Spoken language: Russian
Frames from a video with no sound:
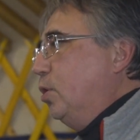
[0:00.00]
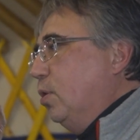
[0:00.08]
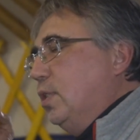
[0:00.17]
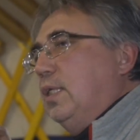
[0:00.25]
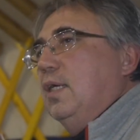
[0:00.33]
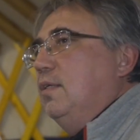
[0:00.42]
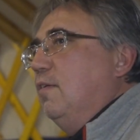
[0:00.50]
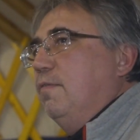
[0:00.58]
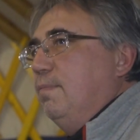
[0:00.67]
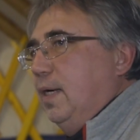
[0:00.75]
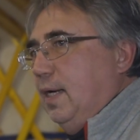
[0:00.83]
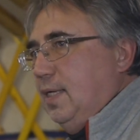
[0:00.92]
что
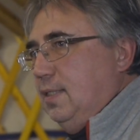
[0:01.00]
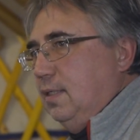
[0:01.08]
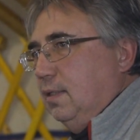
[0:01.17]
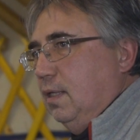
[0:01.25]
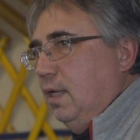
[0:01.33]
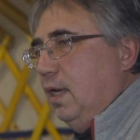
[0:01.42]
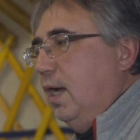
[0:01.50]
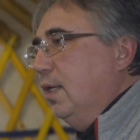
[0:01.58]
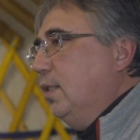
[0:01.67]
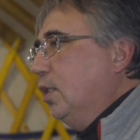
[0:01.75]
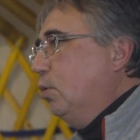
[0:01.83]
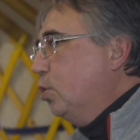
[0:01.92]
сходить в магазин
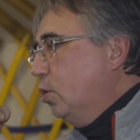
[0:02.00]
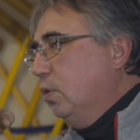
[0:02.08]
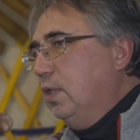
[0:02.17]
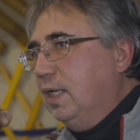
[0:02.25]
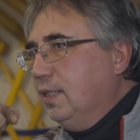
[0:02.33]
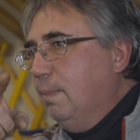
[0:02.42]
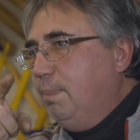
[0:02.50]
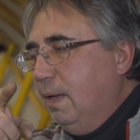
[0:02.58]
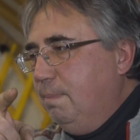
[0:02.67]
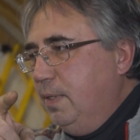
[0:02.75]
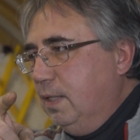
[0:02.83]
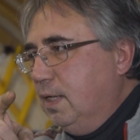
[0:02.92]
это то, что надо
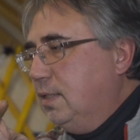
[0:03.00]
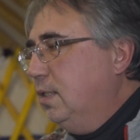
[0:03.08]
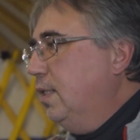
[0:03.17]
побегать.